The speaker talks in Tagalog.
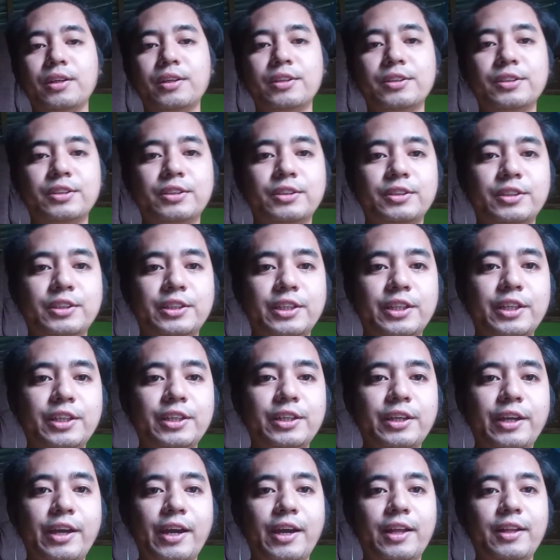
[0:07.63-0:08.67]

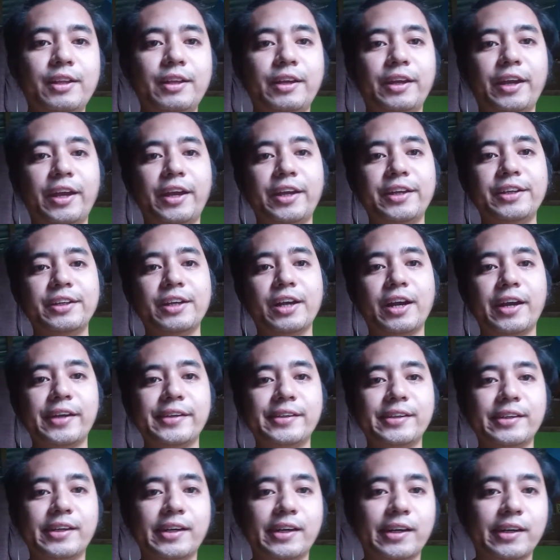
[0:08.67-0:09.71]
C L A I
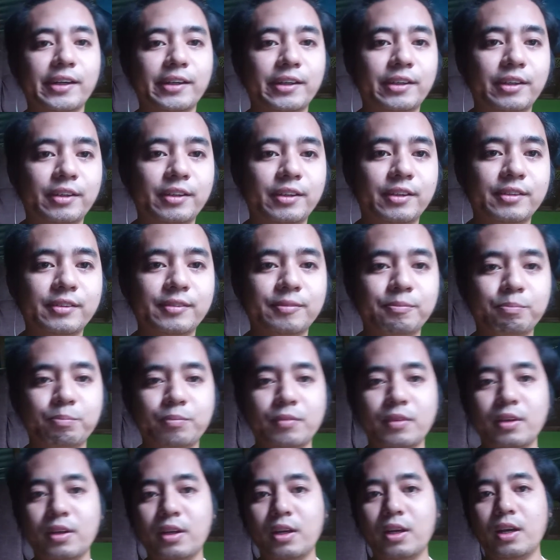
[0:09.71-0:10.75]
R E.
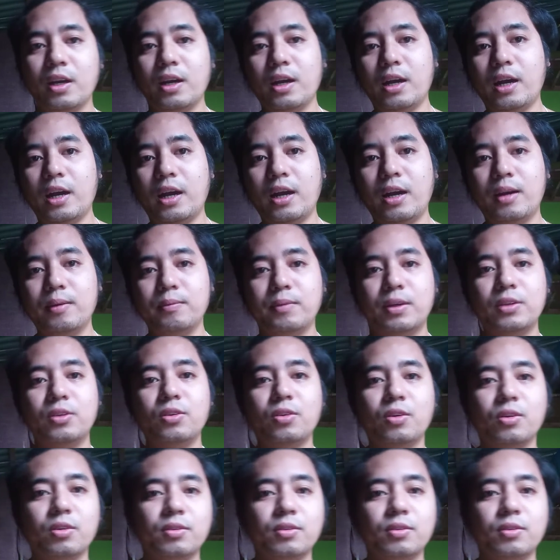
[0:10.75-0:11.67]
Um ano?